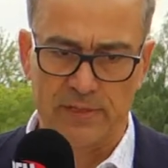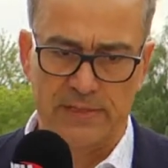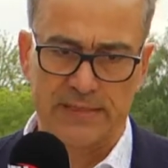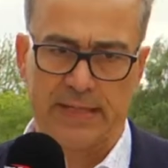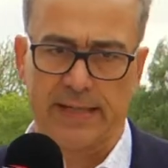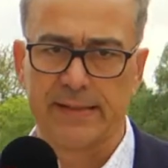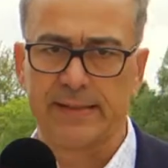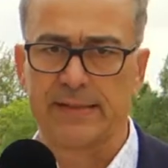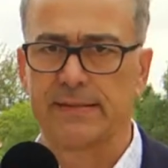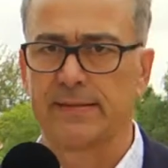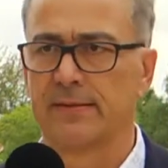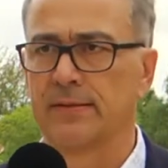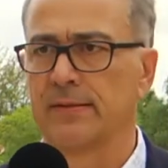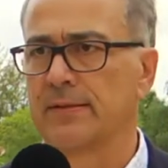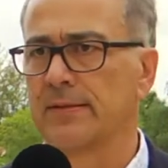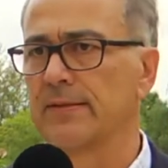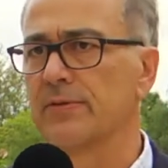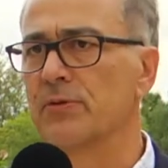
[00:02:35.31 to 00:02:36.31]
Das heißt, äh,
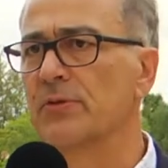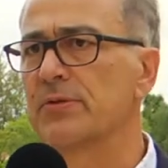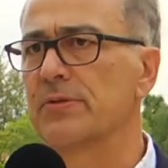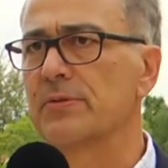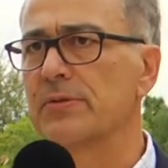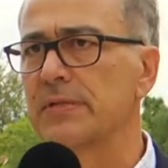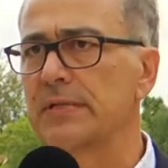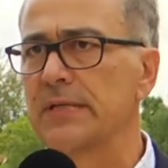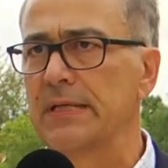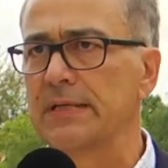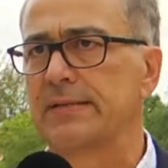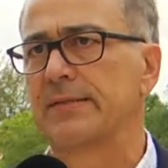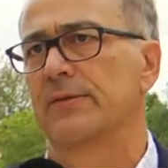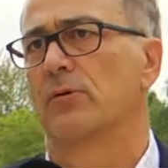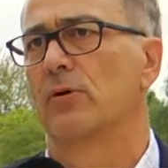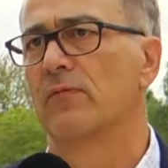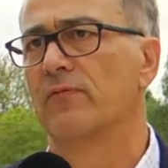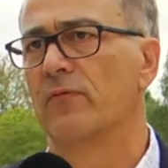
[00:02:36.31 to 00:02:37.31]
es nützt uns nichts,
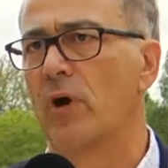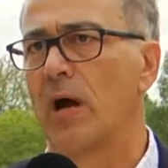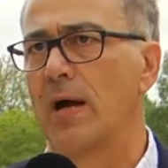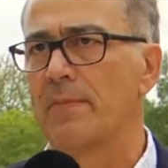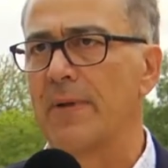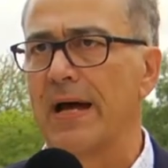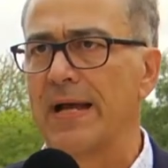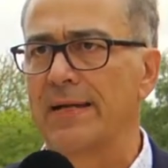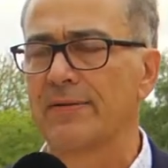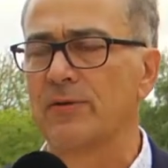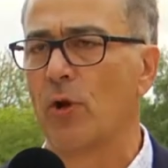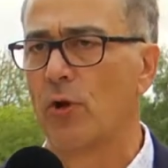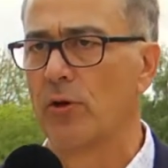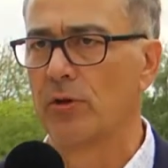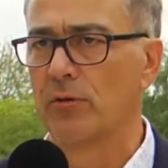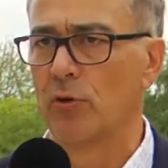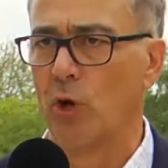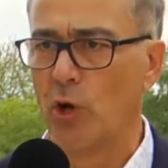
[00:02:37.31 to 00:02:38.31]
irgendwo am Rand
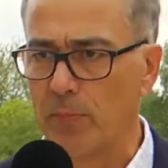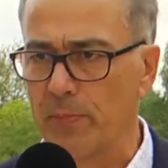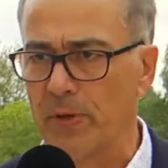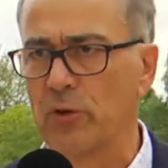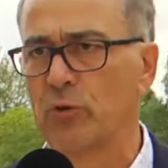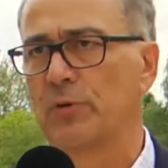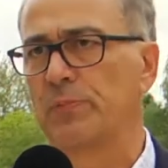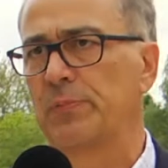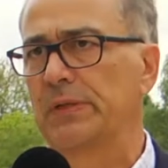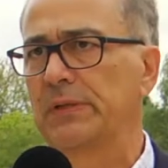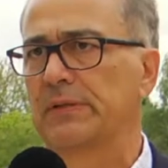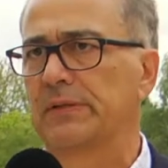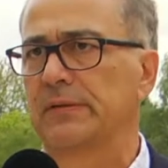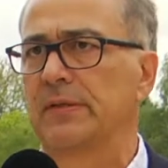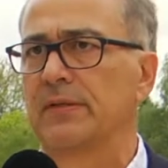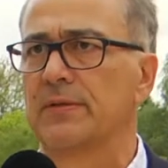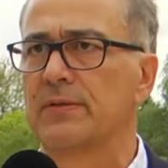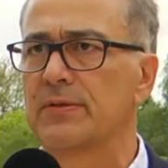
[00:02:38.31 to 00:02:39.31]
neue
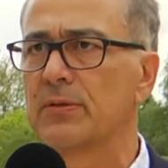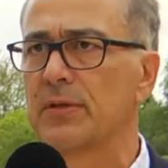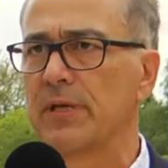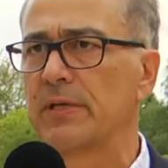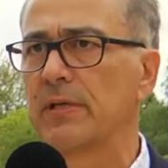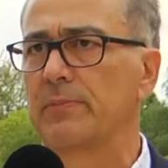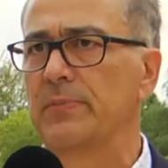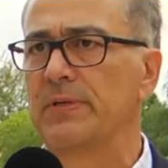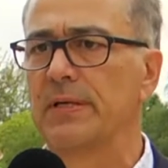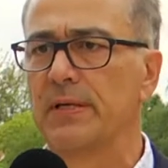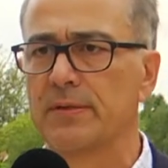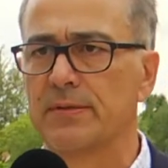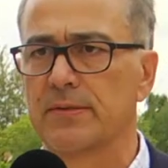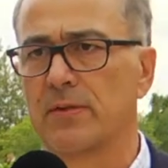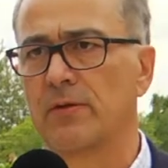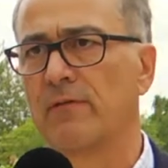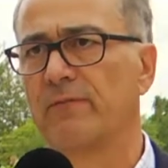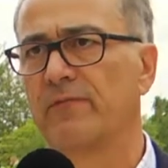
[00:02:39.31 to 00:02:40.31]
Neubaugebiete zu etablieren,
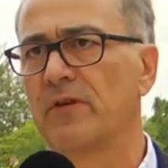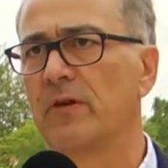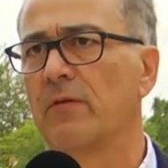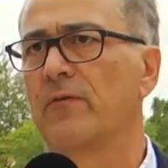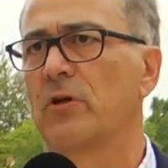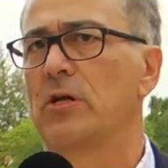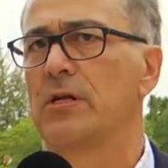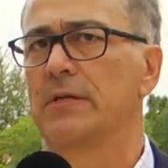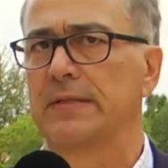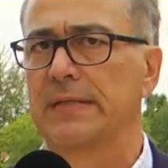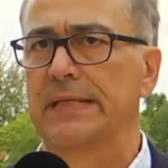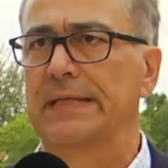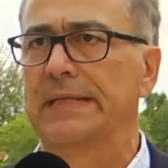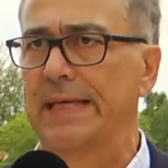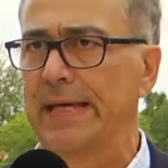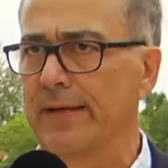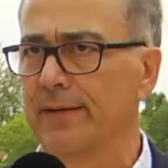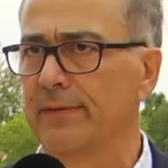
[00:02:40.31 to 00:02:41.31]
sondern wir wollen den
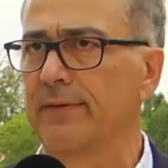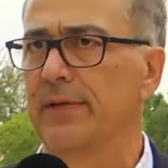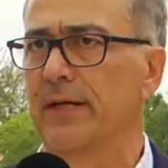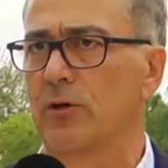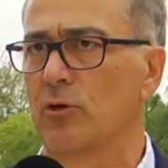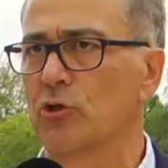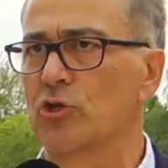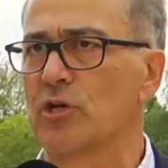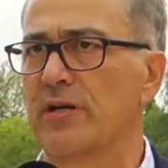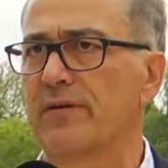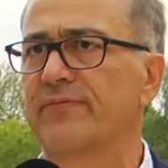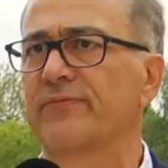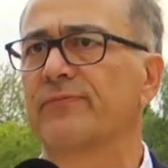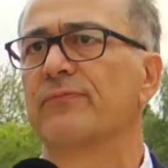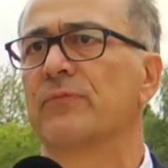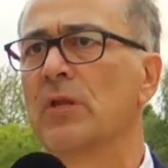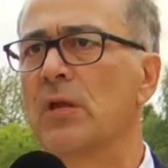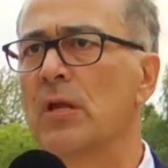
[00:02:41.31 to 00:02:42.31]
Kern der
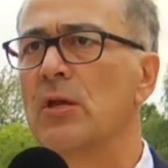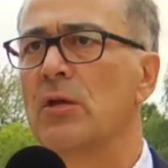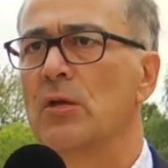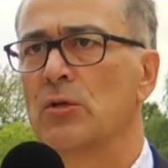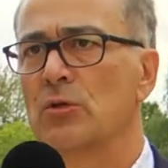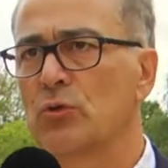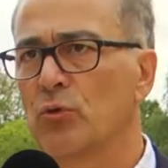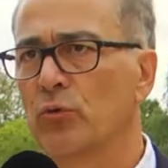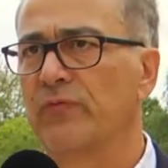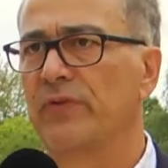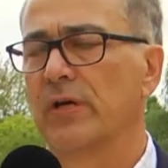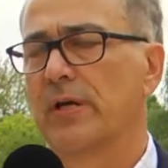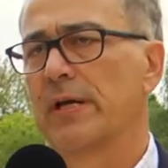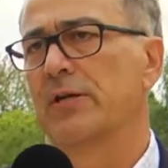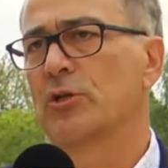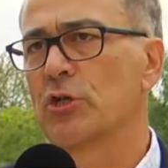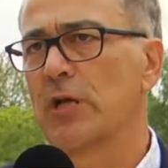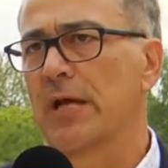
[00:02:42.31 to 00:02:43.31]
Ortschaften, so wie er
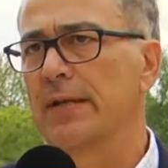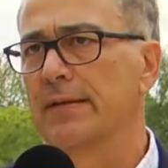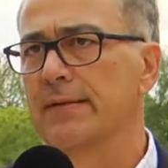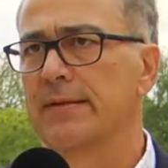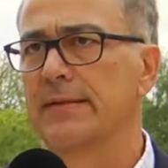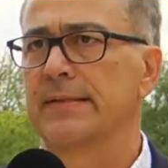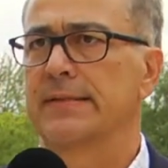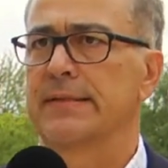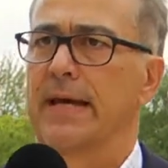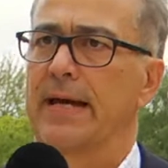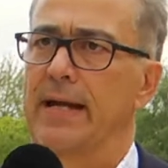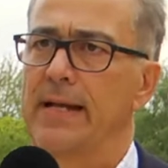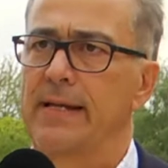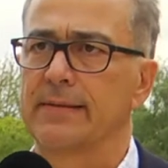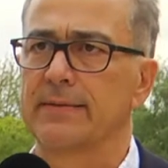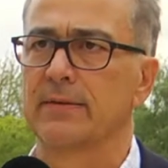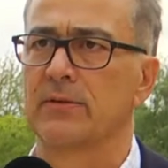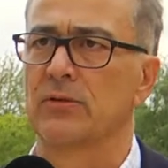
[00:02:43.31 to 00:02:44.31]
entstanden ist,
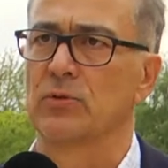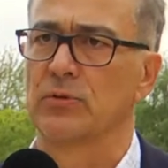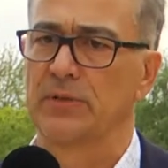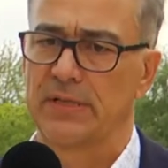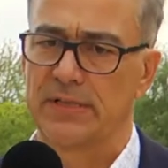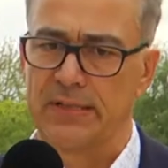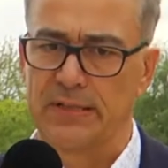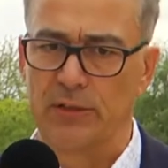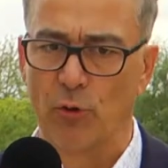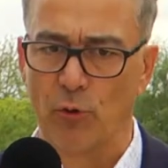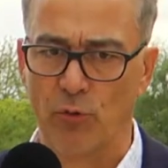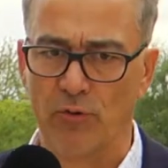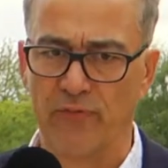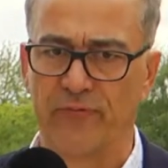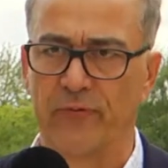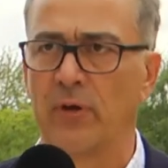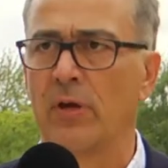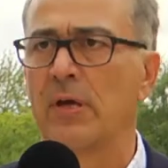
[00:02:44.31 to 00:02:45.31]
erhalten, sodass die
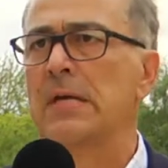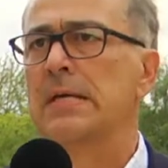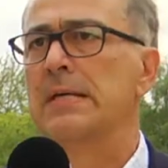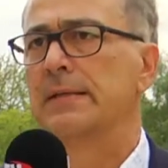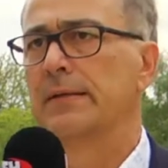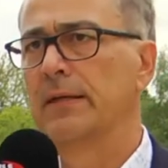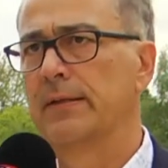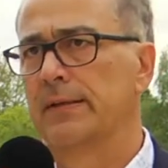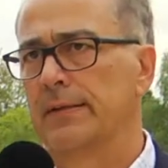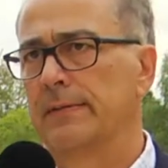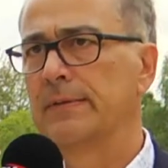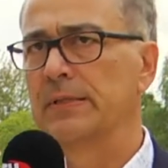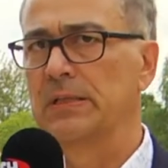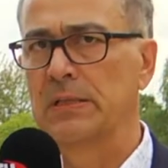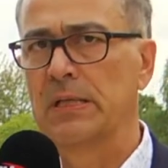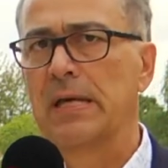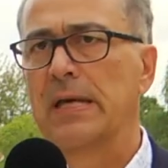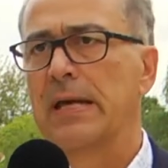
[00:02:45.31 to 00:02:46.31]
Höfe, äh,
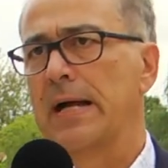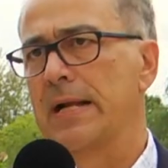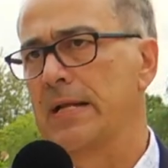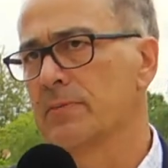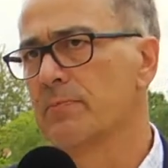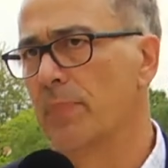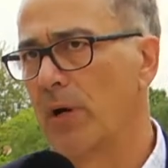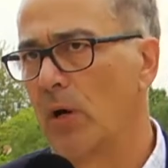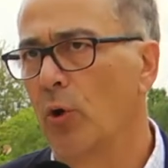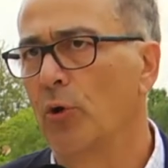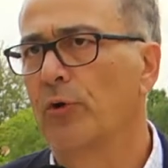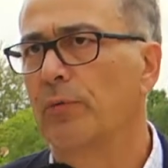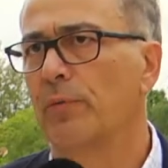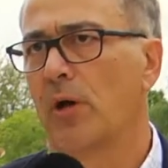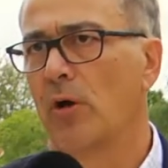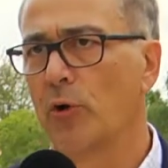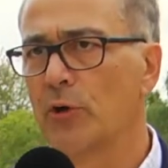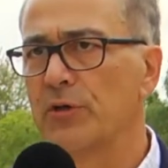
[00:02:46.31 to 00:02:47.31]
die alten
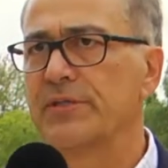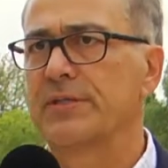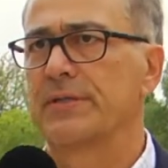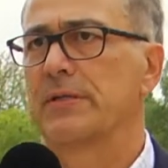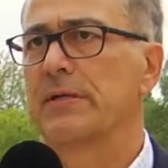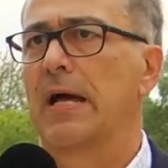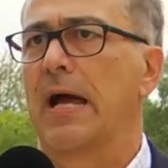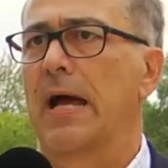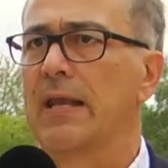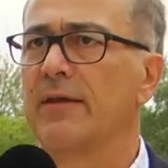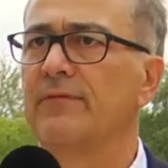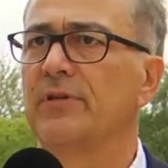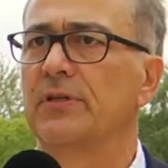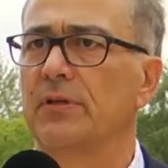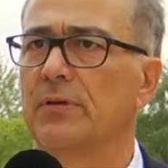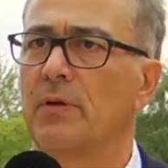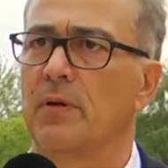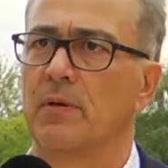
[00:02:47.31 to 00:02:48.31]
Bauernhäuser alle
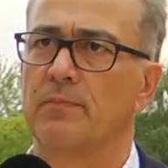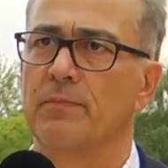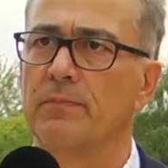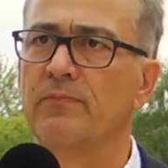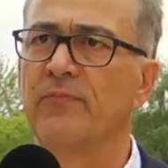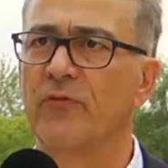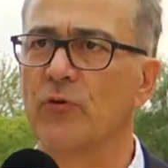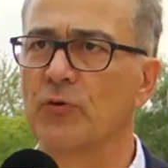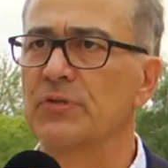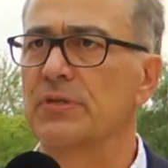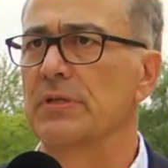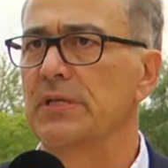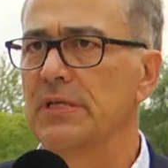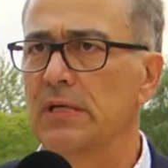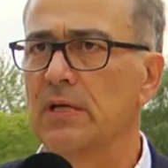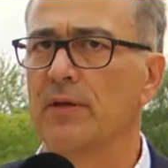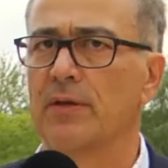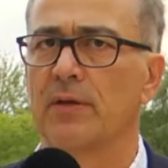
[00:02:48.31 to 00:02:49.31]
wieder
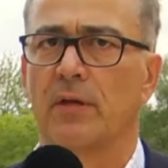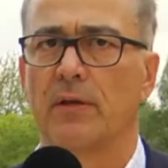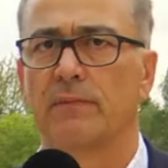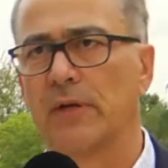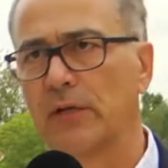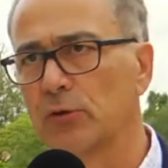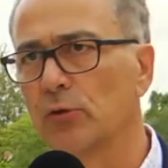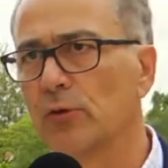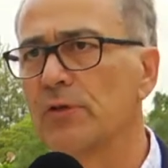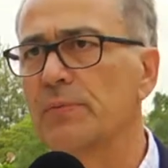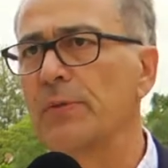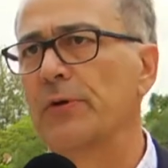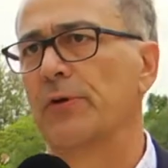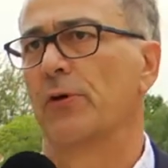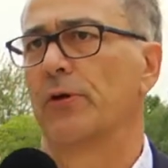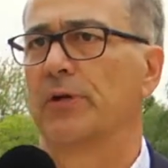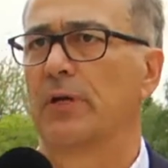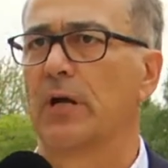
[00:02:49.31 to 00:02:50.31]
funktionieren, natürlich
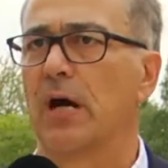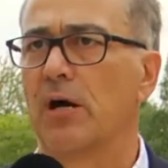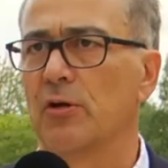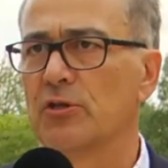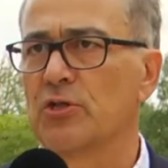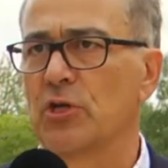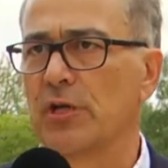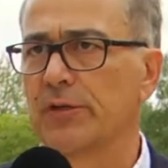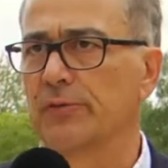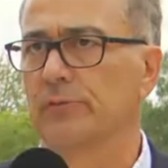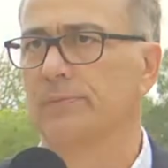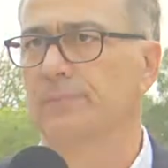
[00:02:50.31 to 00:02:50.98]
mit heutiger Ausstattung.